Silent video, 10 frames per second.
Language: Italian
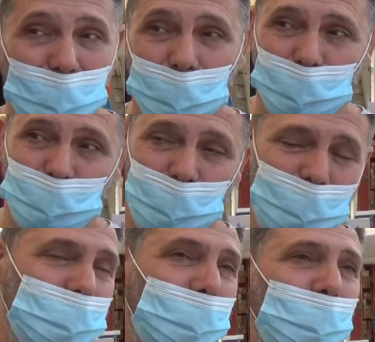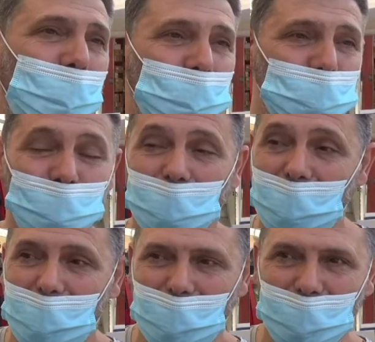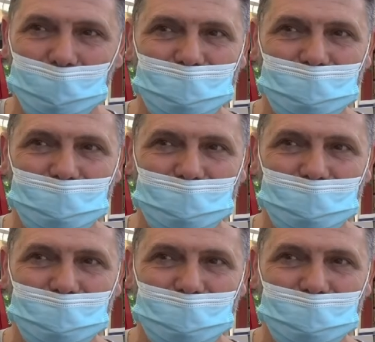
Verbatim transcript: dopo due mesi di chiusura,